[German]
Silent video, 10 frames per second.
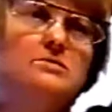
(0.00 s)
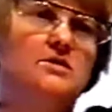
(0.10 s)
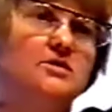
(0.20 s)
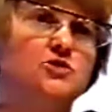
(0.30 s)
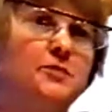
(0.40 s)

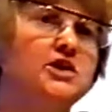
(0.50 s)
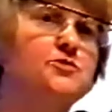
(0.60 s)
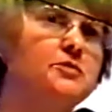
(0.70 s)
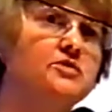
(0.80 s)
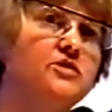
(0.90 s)
oder
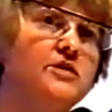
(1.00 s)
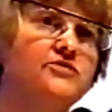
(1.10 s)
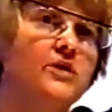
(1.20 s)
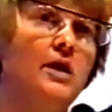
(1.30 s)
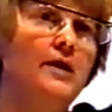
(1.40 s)

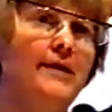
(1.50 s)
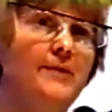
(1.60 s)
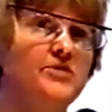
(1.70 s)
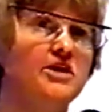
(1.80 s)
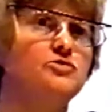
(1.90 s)
Gesprächsprozess,
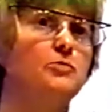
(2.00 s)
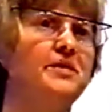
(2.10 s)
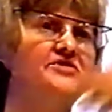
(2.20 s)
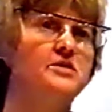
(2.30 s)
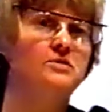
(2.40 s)
desto
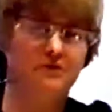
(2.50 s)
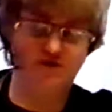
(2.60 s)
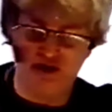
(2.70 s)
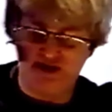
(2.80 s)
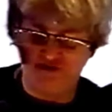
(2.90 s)
besser können
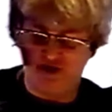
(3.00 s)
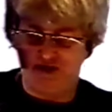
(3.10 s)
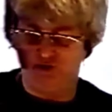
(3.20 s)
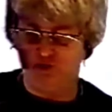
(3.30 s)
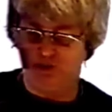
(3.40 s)
Sie das
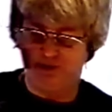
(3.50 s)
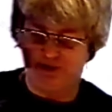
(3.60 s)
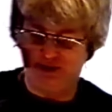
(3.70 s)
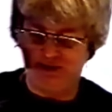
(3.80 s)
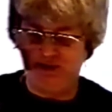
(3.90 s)
nachher
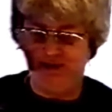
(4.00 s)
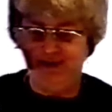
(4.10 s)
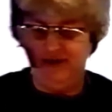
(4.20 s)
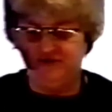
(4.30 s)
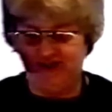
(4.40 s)
rüberbringen,
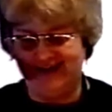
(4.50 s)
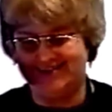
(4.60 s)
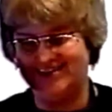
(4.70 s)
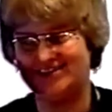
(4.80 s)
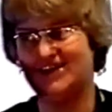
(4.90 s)
weil
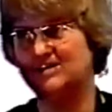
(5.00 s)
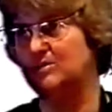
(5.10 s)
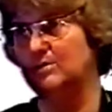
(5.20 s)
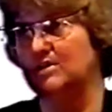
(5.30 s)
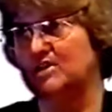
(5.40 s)
sich das
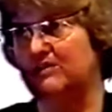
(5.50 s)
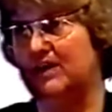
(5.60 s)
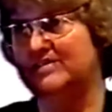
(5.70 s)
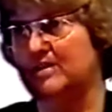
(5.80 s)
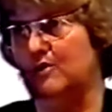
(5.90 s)

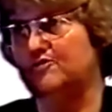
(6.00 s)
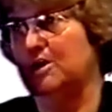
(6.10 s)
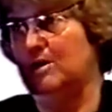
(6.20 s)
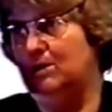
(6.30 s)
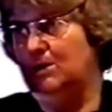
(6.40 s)
logischerweise auf
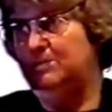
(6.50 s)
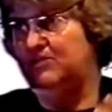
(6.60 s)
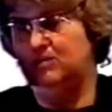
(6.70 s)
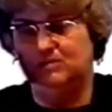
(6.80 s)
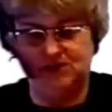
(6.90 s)
der
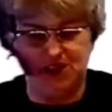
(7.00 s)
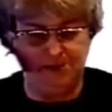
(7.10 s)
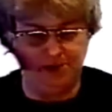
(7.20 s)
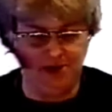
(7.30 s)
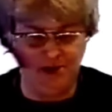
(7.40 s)

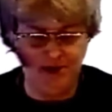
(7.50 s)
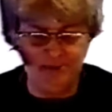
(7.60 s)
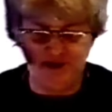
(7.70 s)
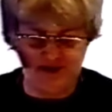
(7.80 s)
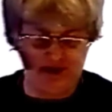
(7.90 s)
Beziehungsebene
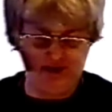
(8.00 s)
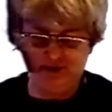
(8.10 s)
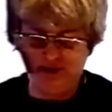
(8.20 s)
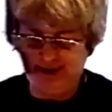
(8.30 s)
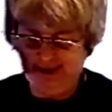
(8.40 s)
mitteilt.
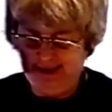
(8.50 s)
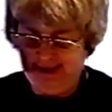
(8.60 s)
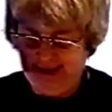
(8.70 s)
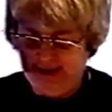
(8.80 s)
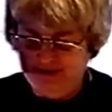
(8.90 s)

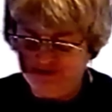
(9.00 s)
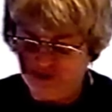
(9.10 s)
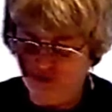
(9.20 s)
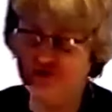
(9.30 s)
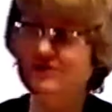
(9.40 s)
Sie
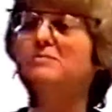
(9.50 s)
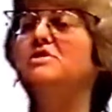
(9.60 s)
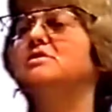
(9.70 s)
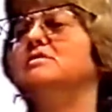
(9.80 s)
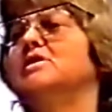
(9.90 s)
müssen im
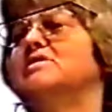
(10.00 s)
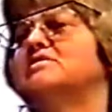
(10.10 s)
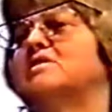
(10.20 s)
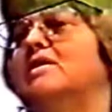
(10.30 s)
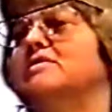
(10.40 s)
Hier und
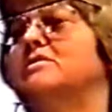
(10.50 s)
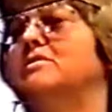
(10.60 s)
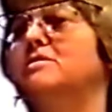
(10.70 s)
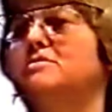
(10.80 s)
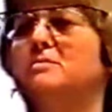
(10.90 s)
Jetzt sein
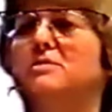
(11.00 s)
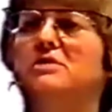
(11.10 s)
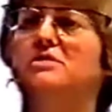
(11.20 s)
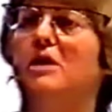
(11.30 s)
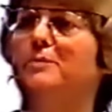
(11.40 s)
können,
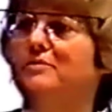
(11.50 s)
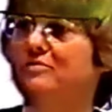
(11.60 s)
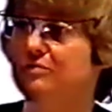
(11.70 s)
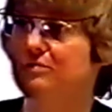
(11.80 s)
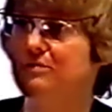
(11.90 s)
zumindest ab und
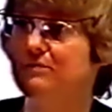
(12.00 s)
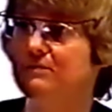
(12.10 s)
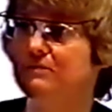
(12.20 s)
zu.